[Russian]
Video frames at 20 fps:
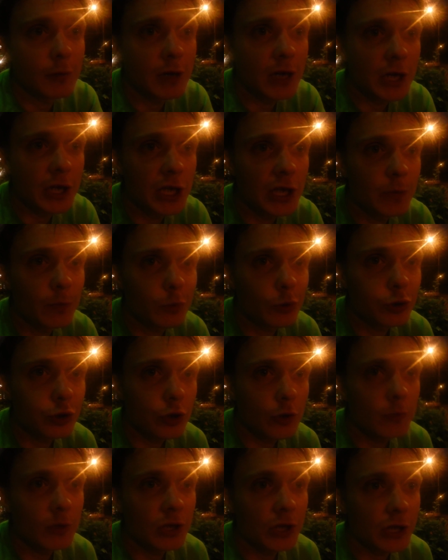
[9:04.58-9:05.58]
какие
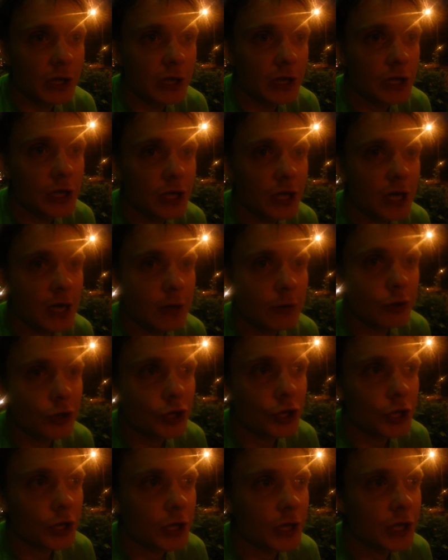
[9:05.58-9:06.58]
пульсометры, какие
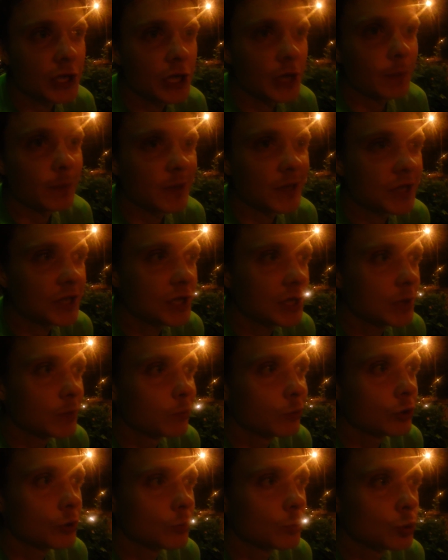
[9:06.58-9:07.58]
хорошие, какие плохие,
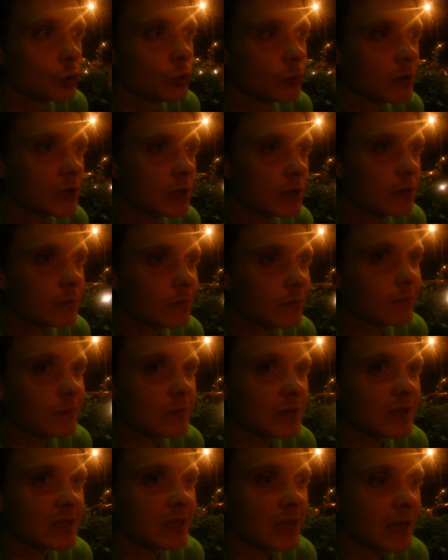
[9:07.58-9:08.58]
будем думать
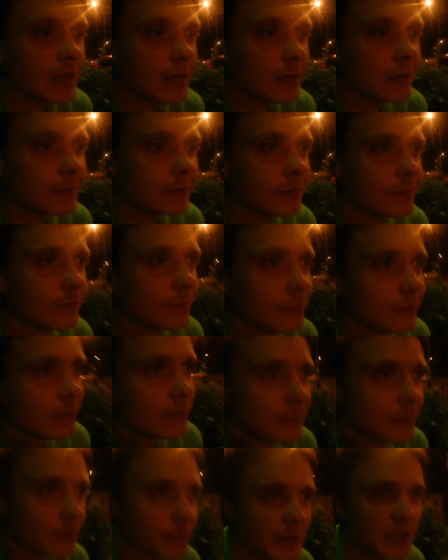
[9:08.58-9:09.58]
не знаю.
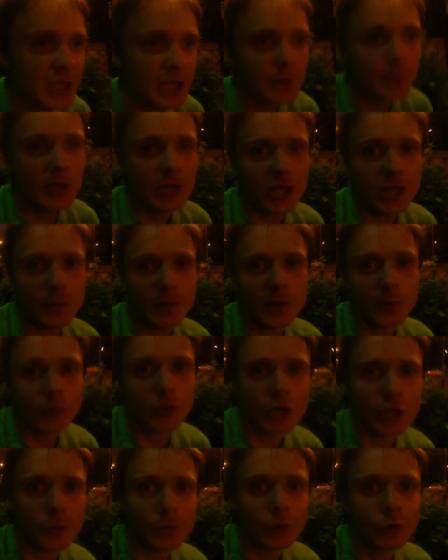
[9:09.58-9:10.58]
Спасибо тем
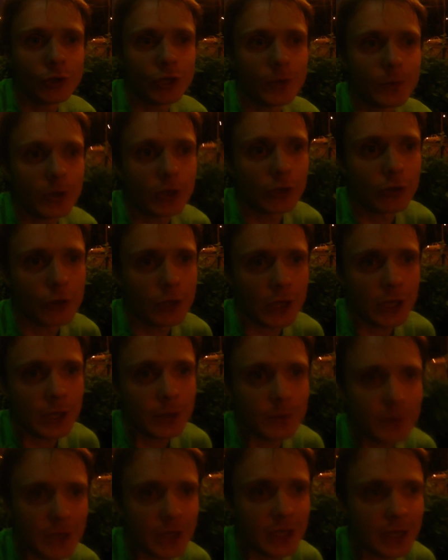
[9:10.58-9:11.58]
немногим людям, которые
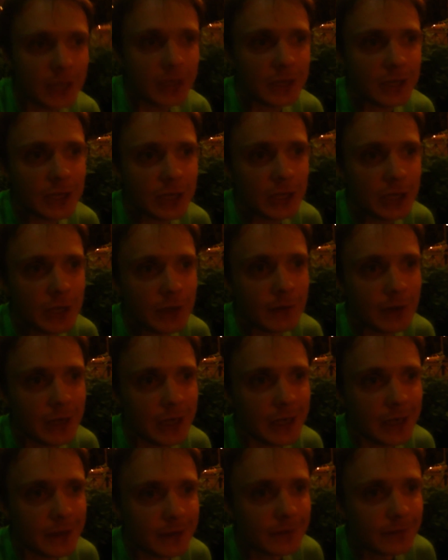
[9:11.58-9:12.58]
мне
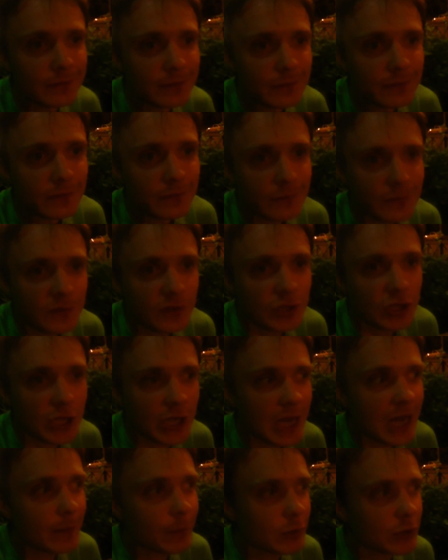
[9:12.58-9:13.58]
скидывали
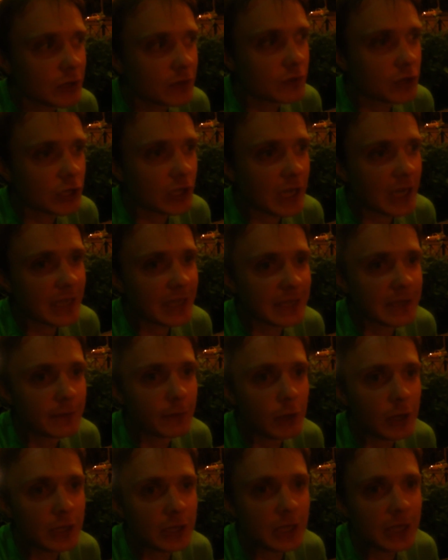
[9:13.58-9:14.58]
вчера, позавчера,
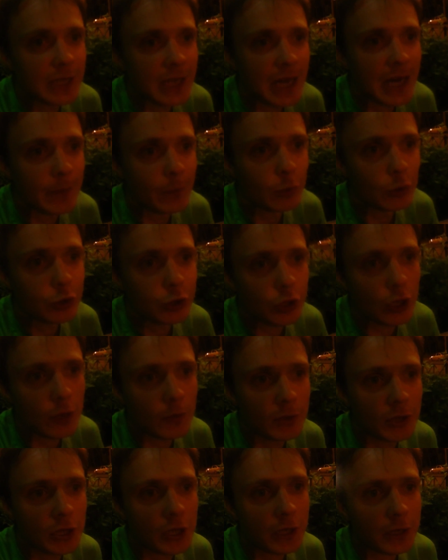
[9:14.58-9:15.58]
сегодня на
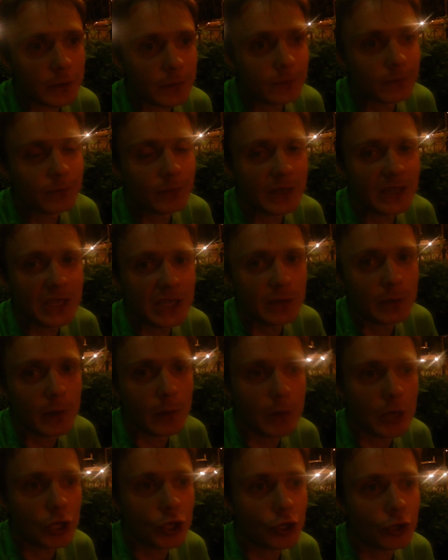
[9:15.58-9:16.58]
пульсометр. Спасибо
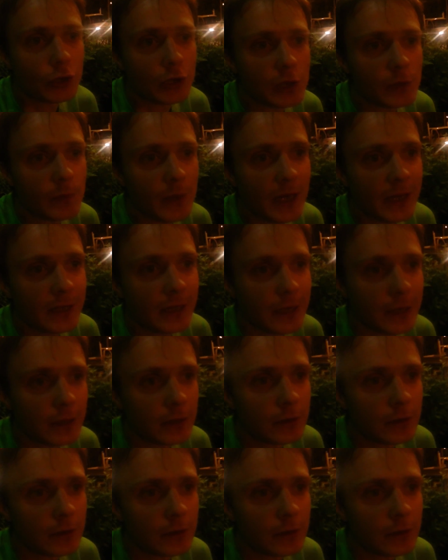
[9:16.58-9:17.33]
большое, ребята.